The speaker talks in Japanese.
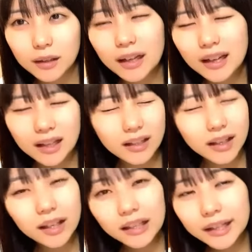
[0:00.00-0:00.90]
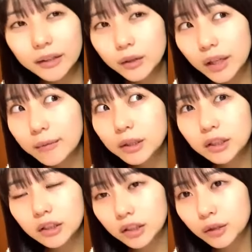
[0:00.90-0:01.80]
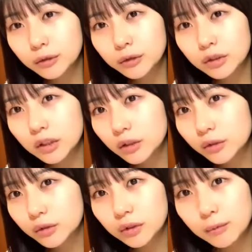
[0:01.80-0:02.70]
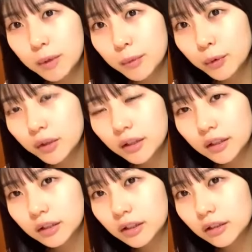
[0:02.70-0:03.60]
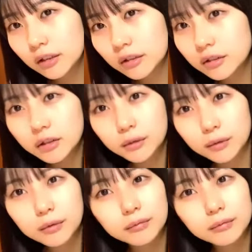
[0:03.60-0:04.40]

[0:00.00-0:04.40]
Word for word: なんか携帯の端末がね一つしかなくってメモってたりしてたんですけど